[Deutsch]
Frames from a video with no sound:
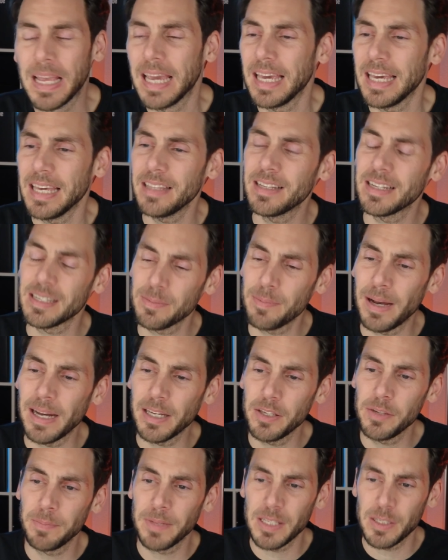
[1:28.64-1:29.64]
das wage
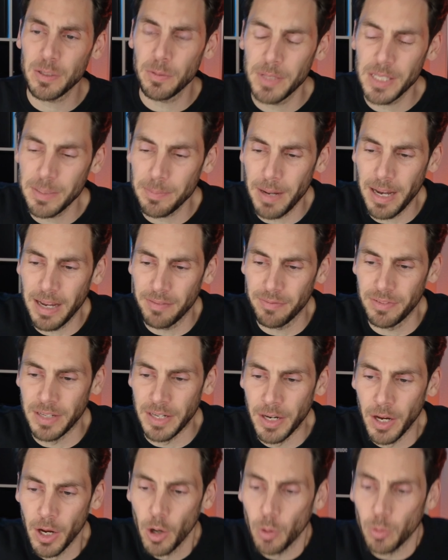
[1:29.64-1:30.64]
ich mal zu
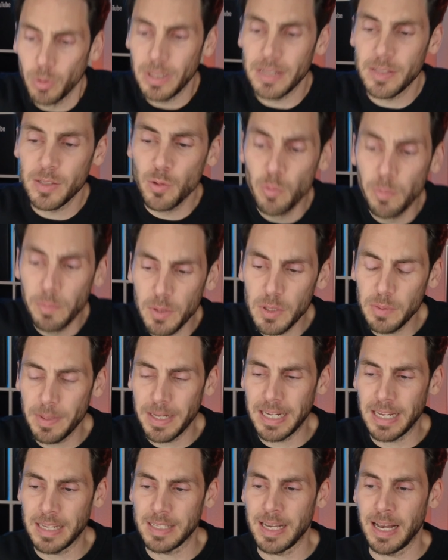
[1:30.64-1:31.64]
bezweifeln. Und dazu muss man
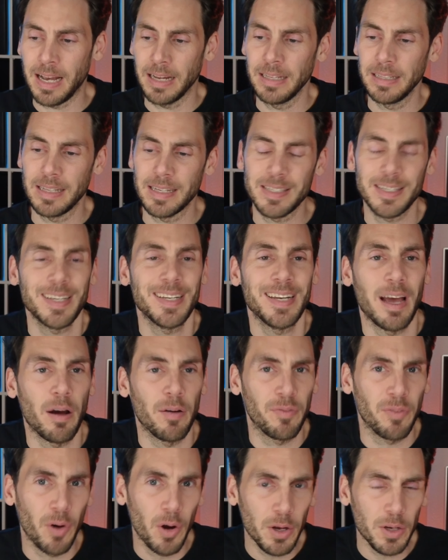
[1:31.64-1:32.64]
ja sagen, dass seine
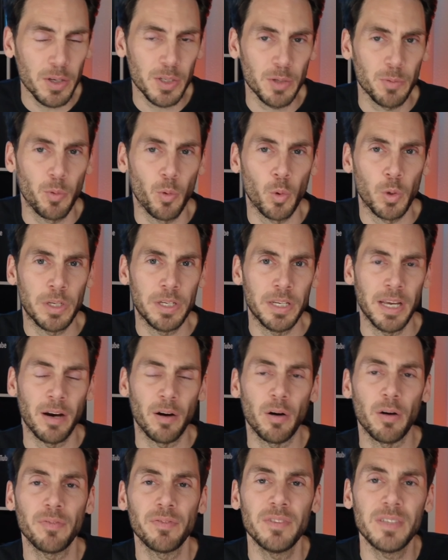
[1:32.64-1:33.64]
Erfolgsquote ja
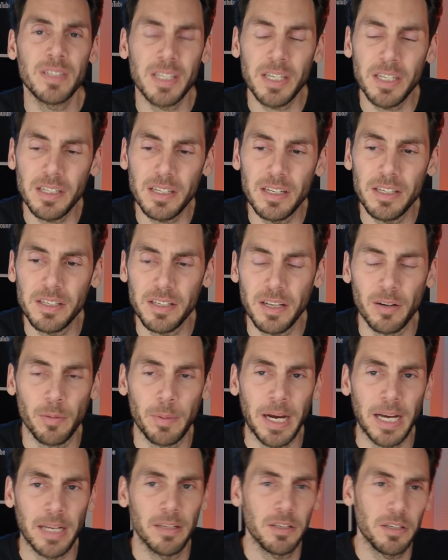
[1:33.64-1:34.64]
offensichtlich,
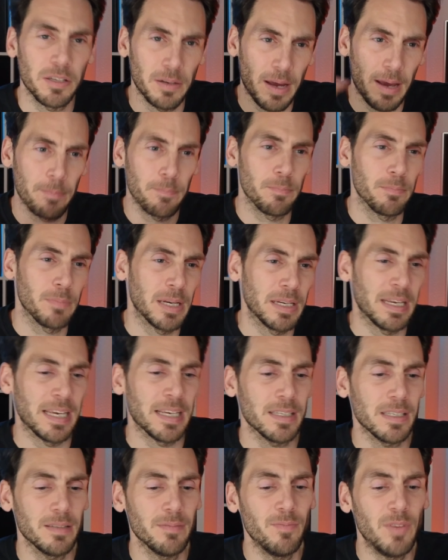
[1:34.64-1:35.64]
darüber hatte ich in einem meiner
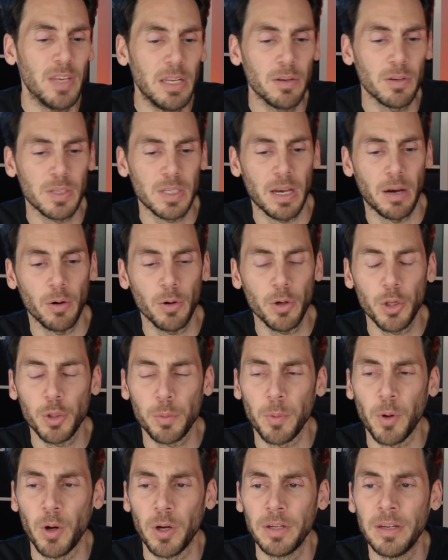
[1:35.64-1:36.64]
ersten Videos ja auch
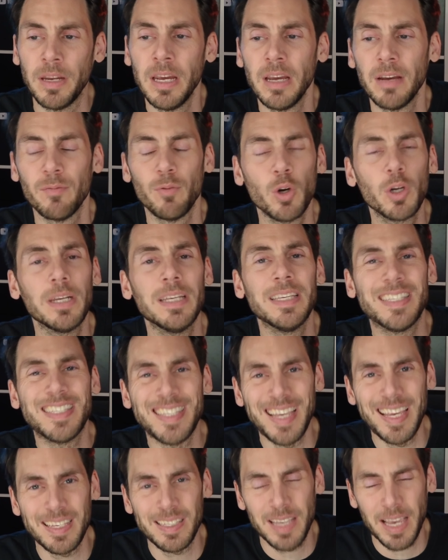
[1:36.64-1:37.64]
gesprochen, wirklich
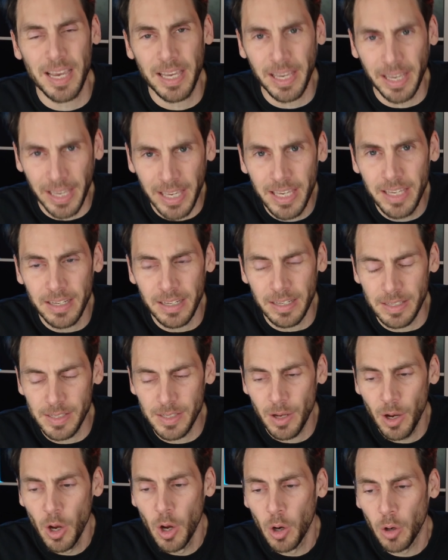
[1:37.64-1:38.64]
sehr, sehr gering ist.
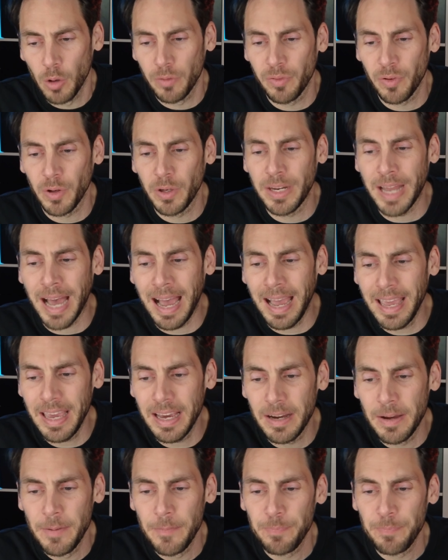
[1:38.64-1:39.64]
Und von daher,